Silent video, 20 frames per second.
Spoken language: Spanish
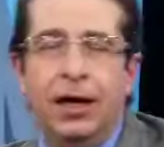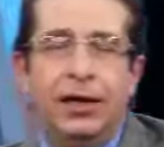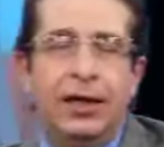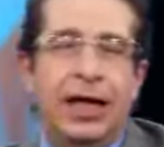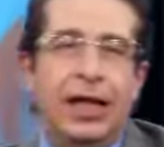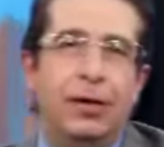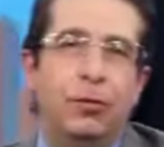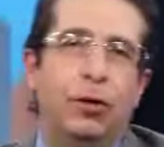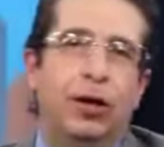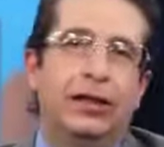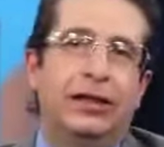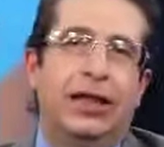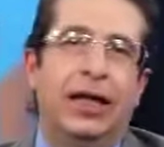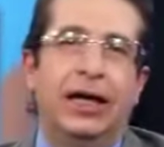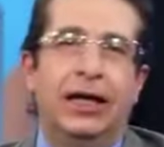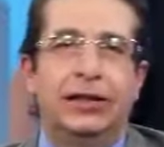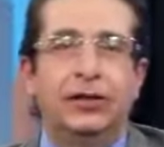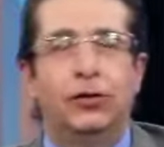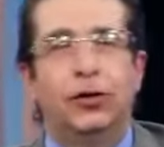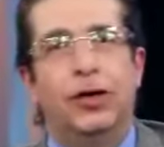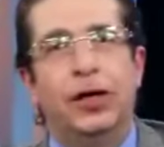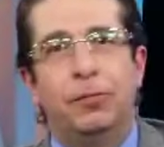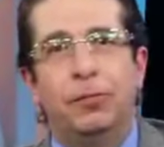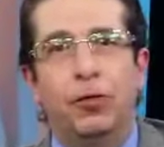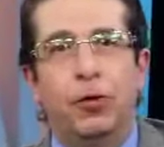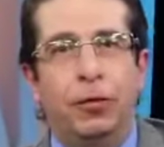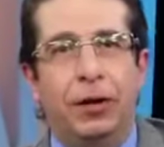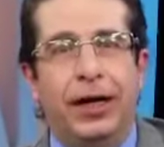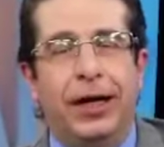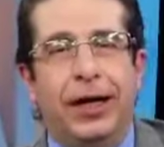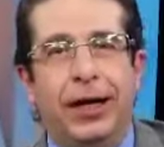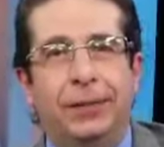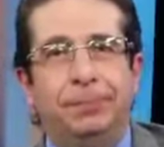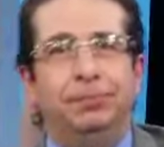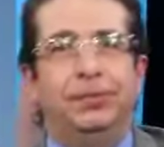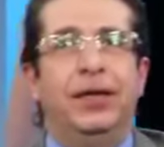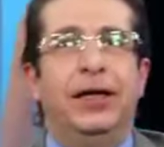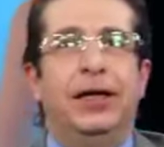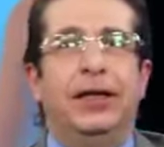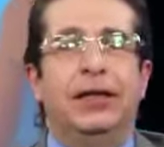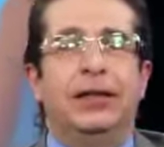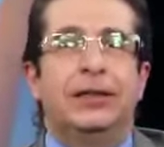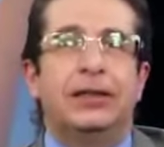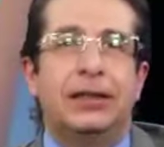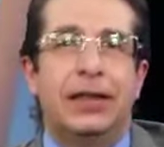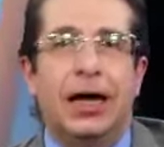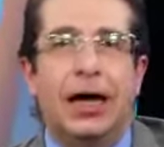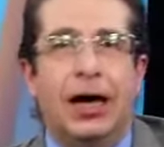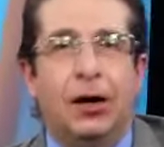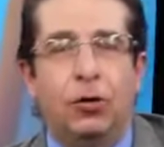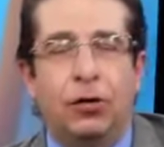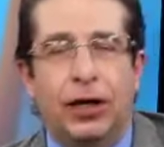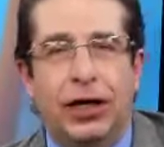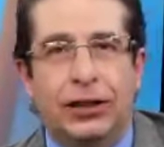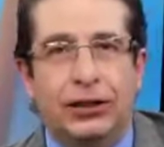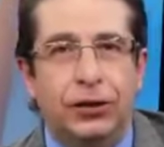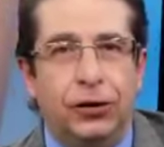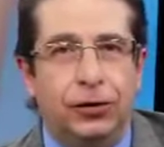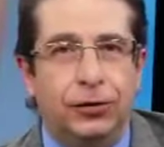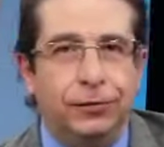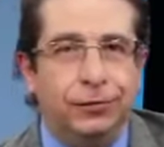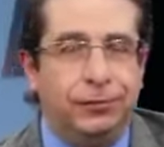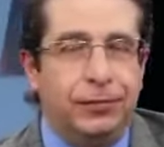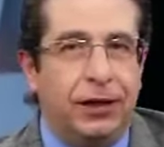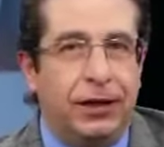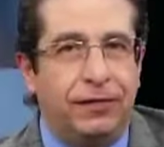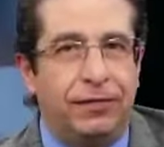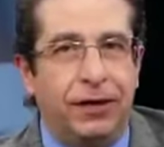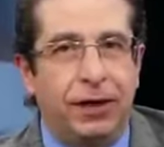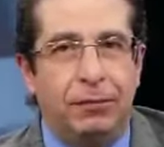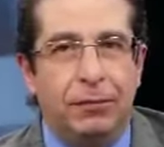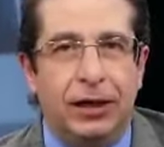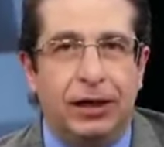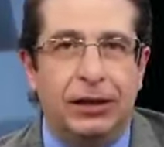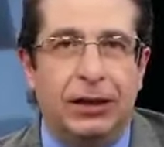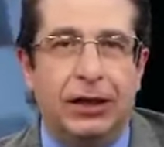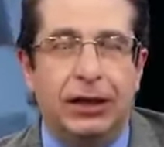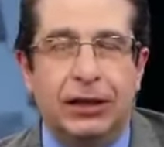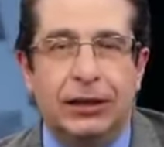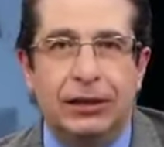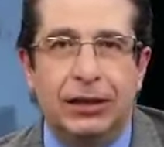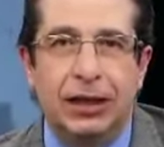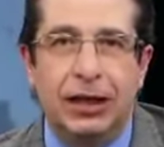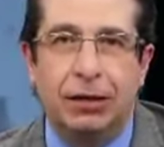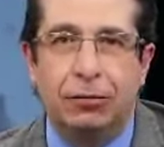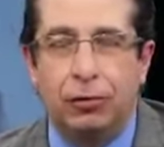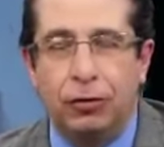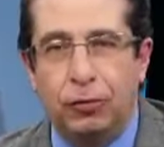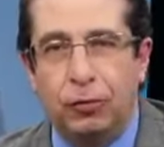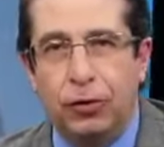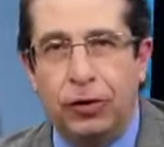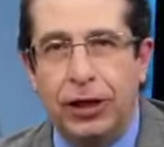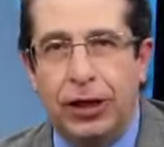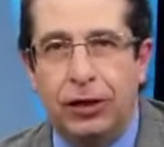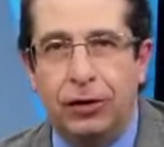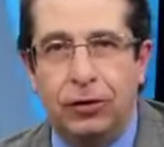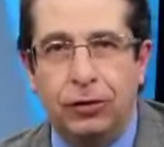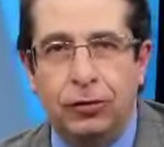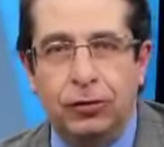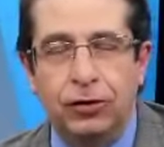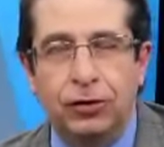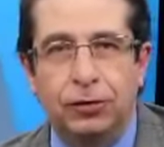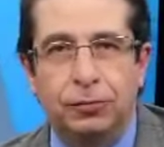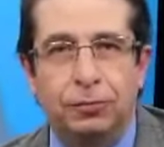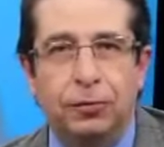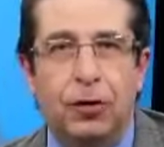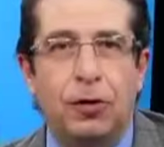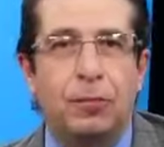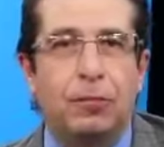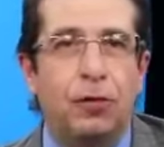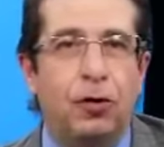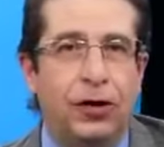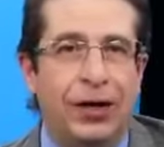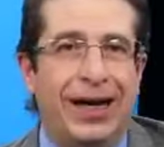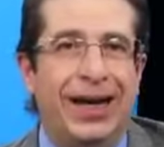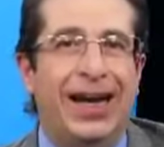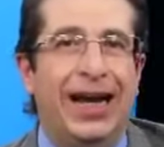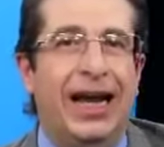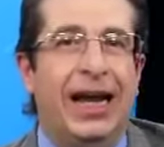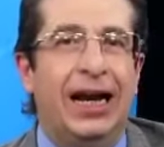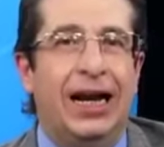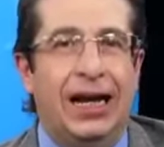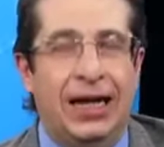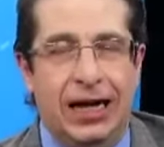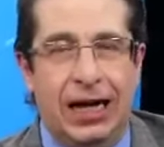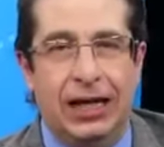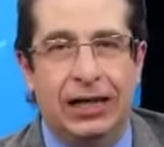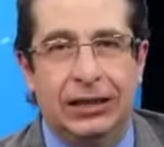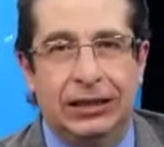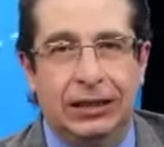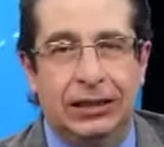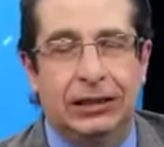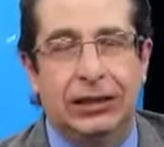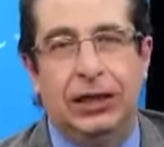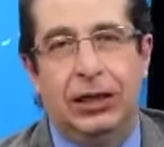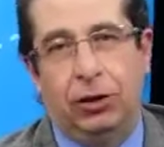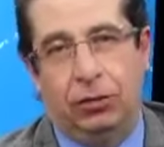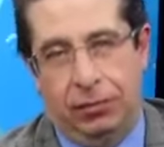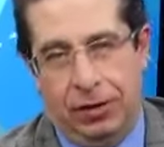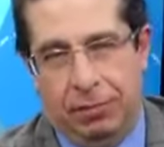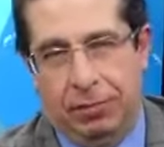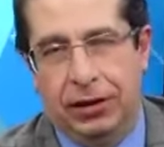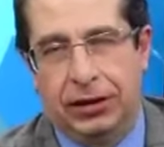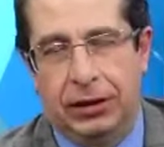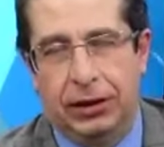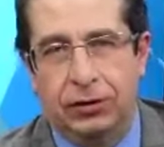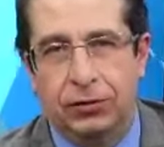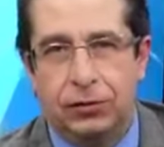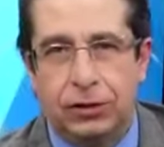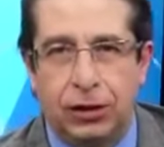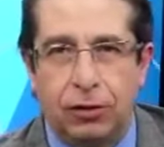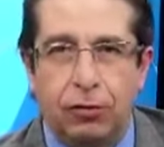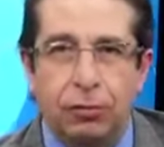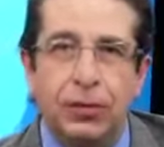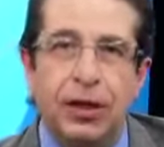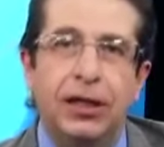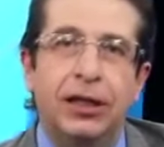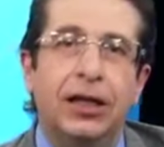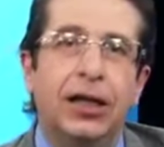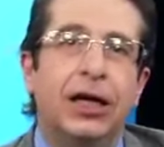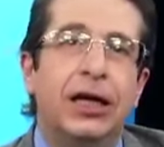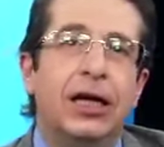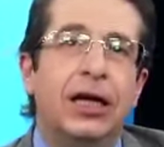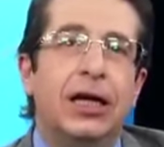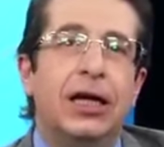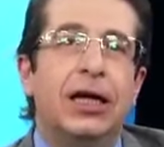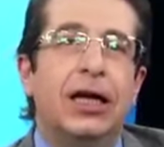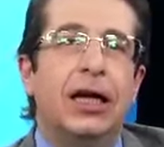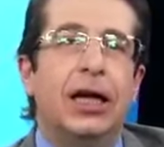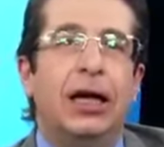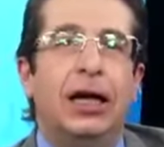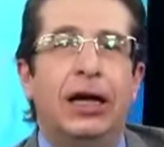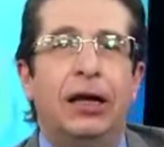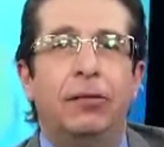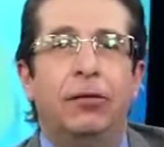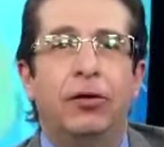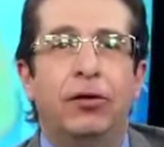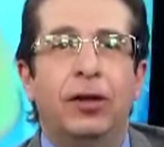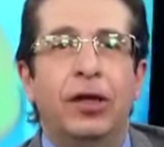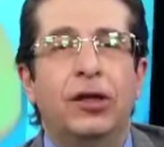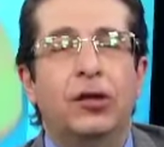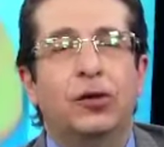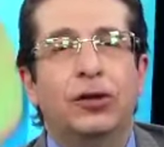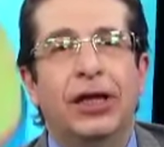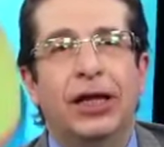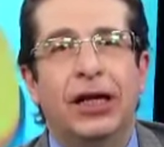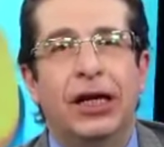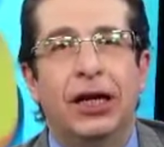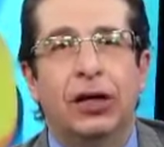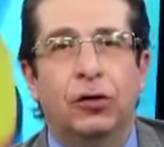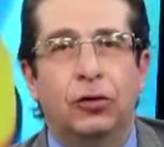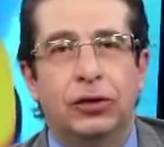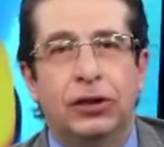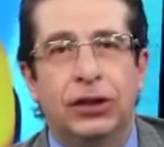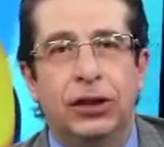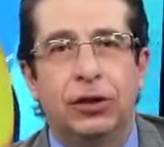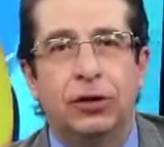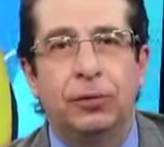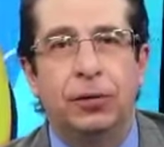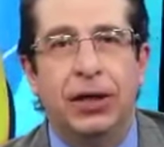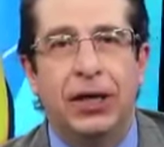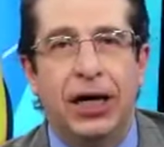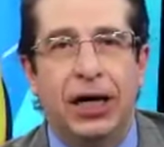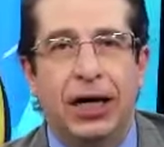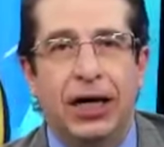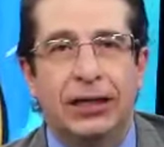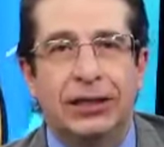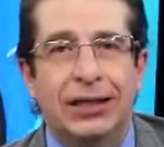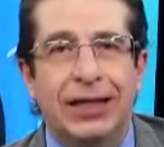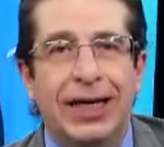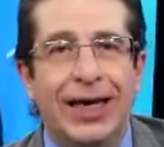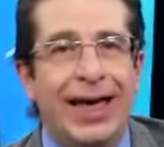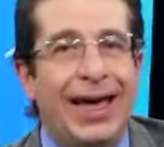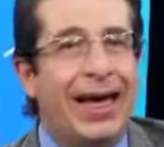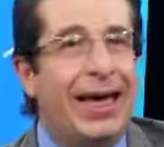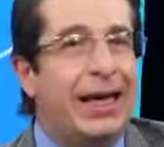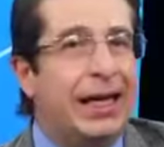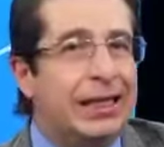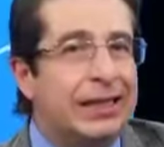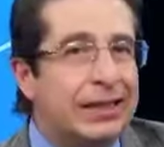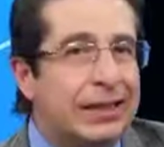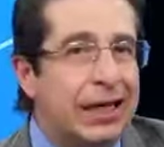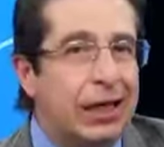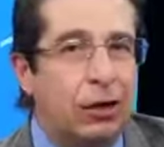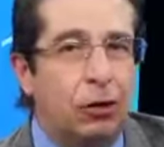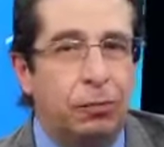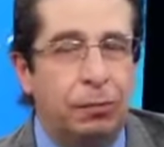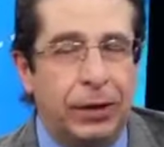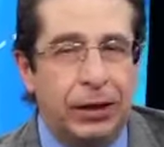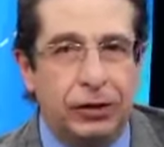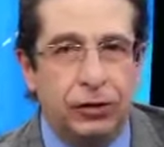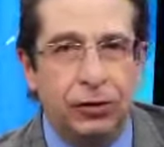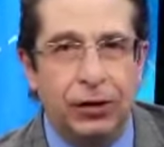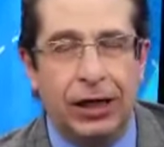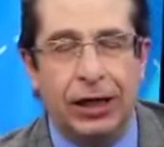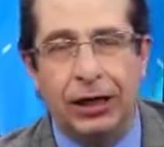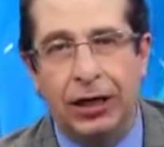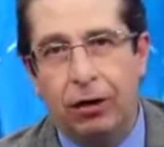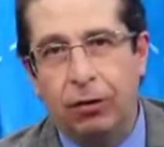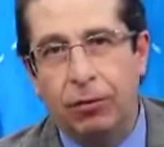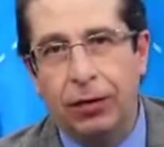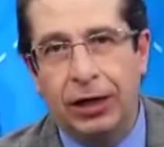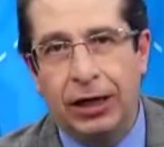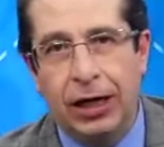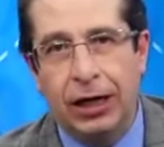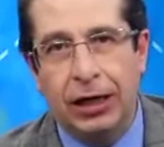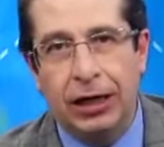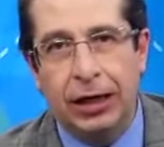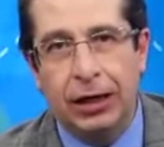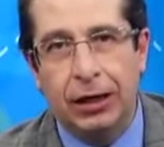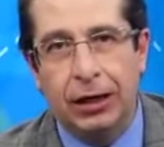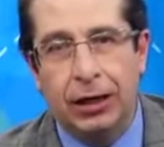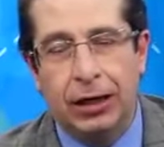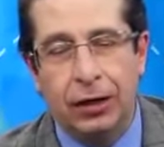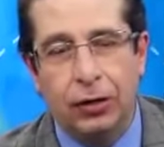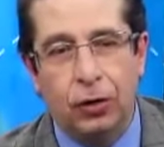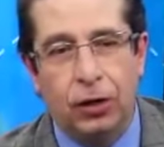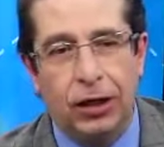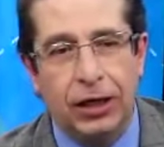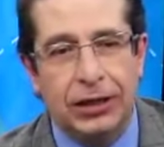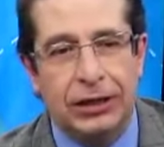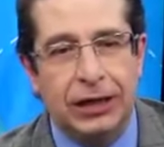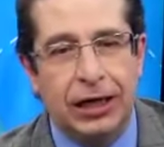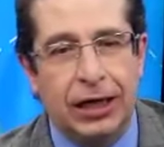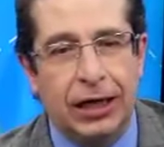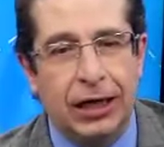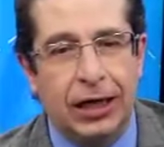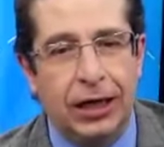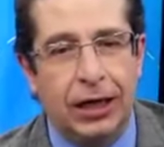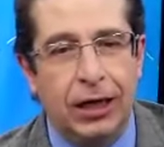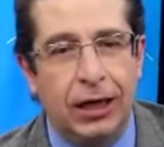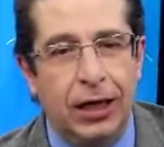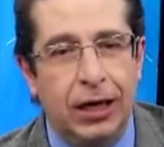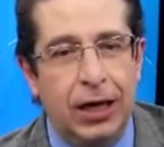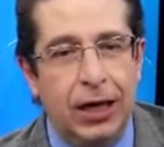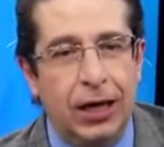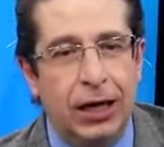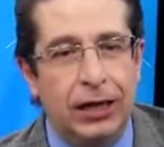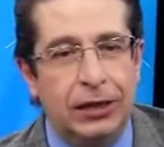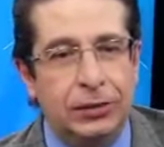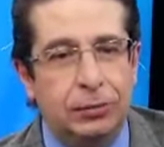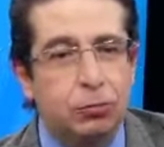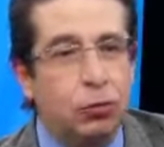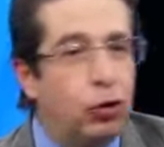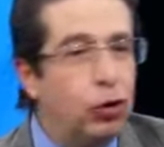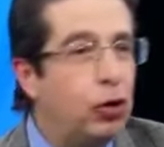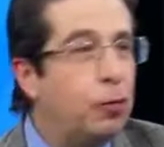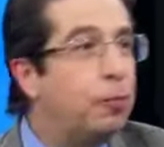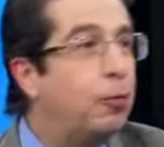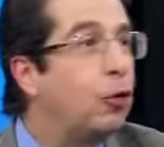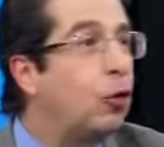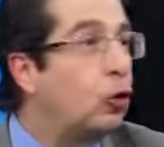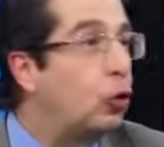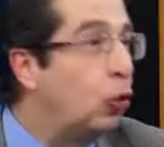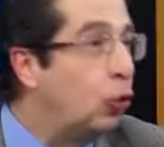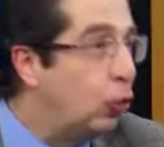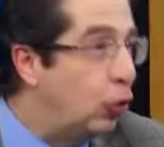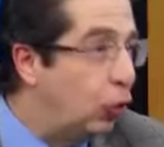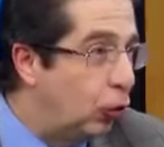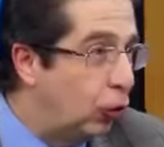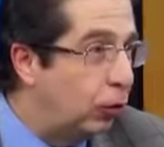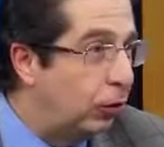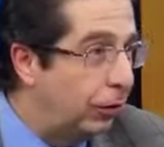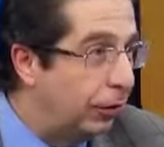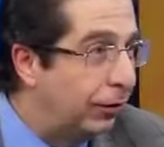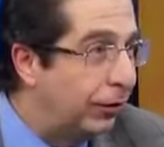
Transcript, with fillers: Ya de vuelta en zona pública y en esta ocasión Rafael Martínez de la Borbolla nos propone el análisis y obviamente nos recomienda el libro de don Daniel Cosío Villegas, El estilo personal de gobernar, que, yo le decía que es muy oportuno